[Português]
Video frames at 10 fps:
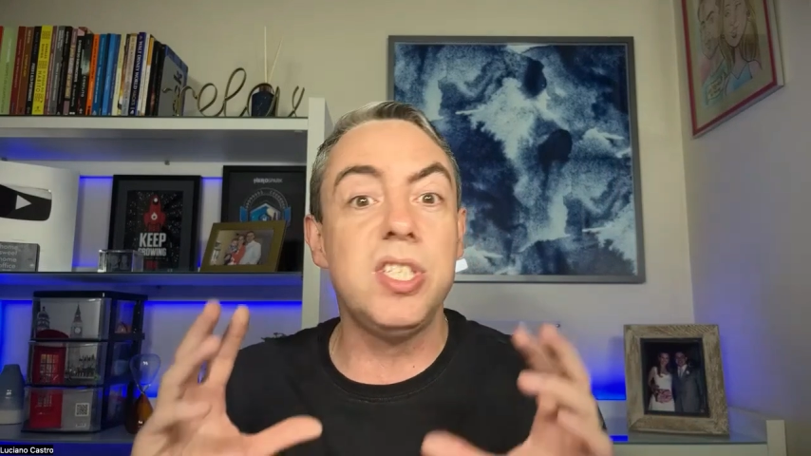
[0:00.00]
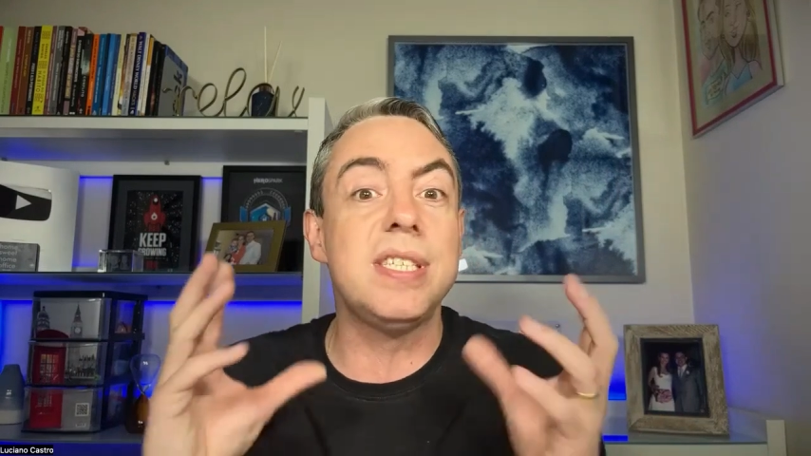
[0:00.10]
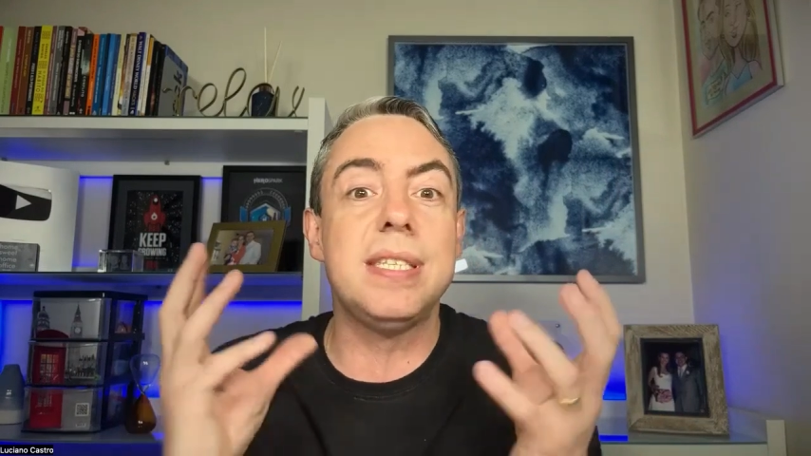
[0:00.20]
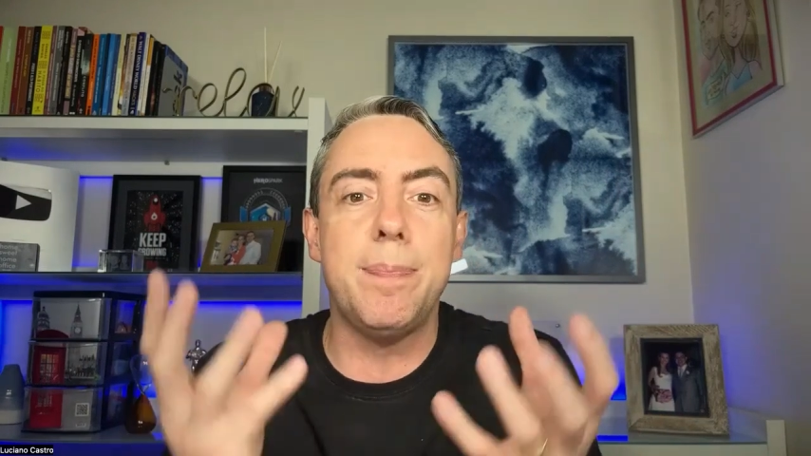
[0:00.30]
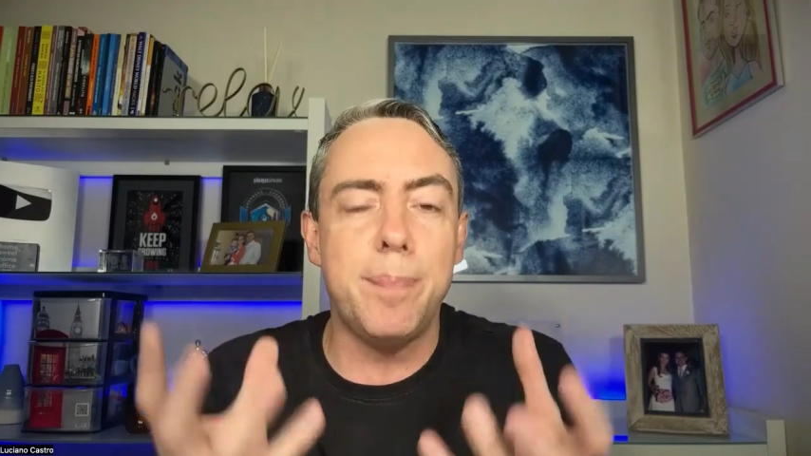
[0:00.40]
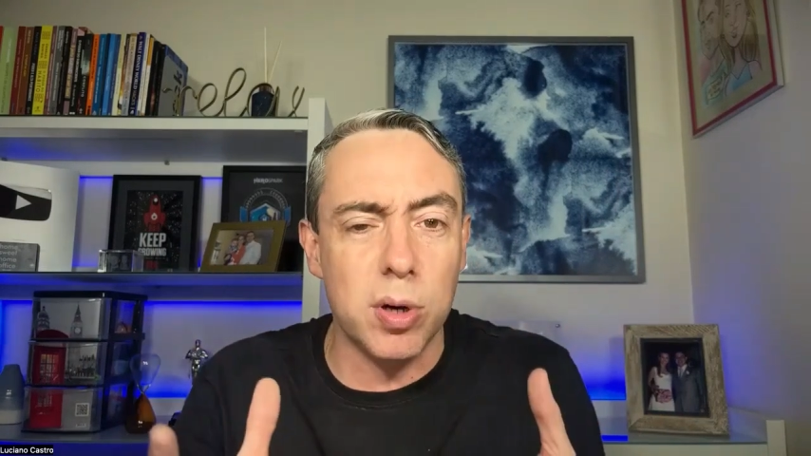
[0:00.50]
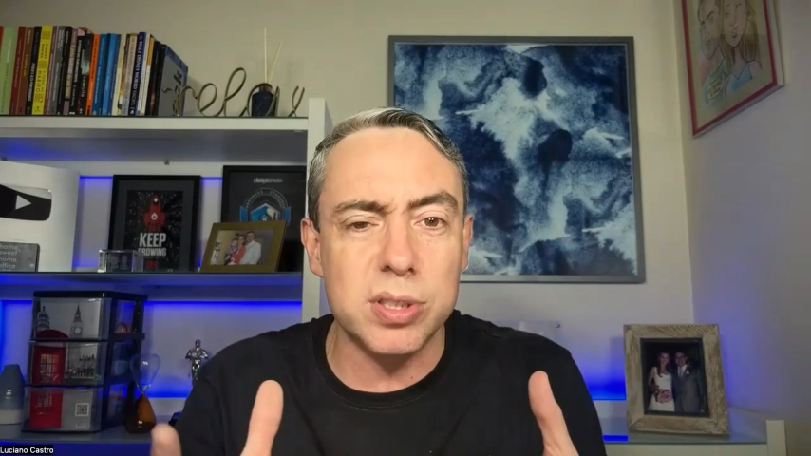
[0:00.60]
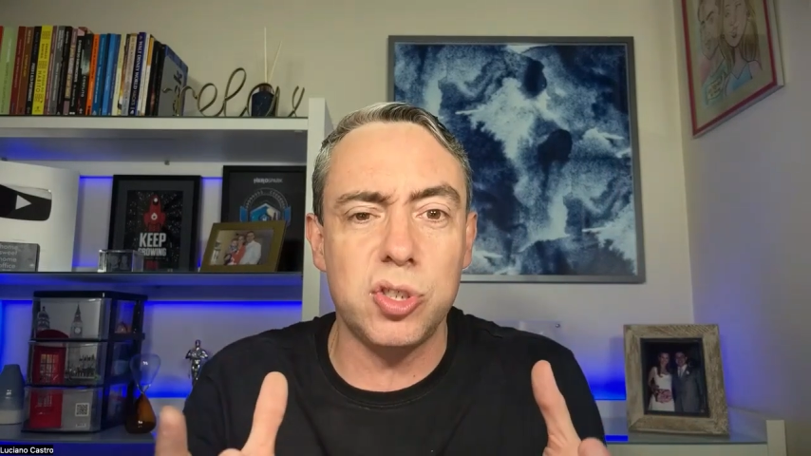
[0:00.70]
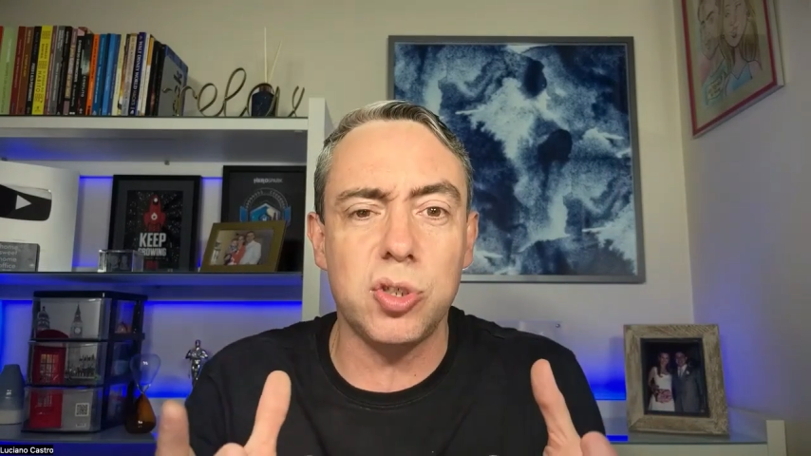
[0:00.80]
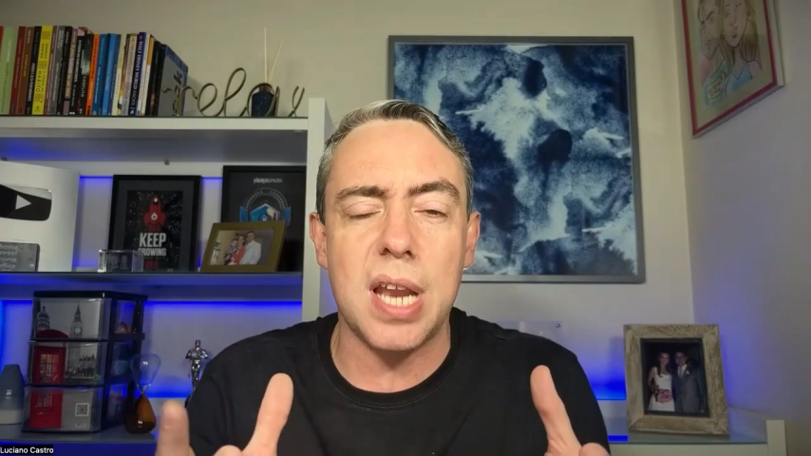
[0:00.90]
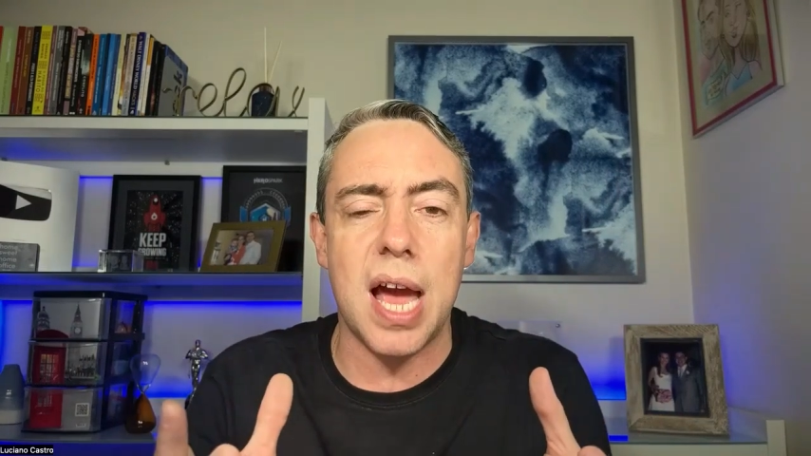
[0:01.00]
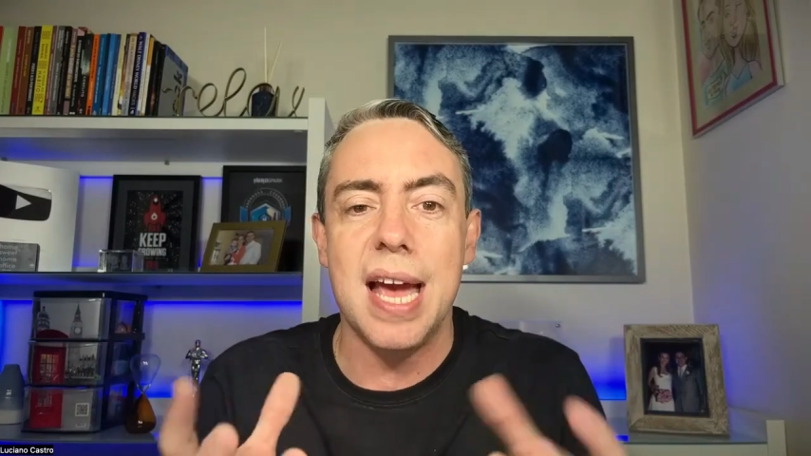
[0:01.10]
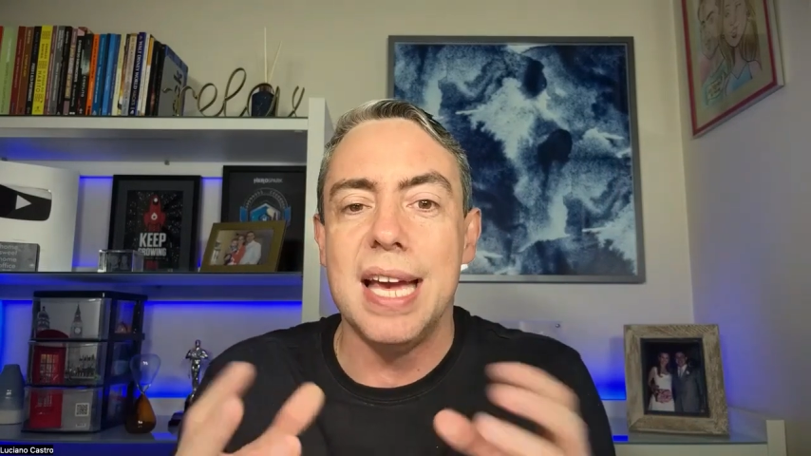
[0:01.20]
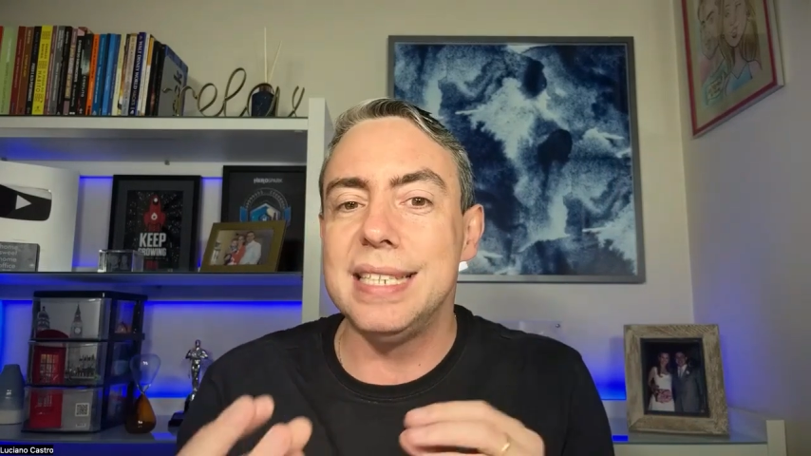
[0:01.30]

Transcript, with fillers: de se posicionar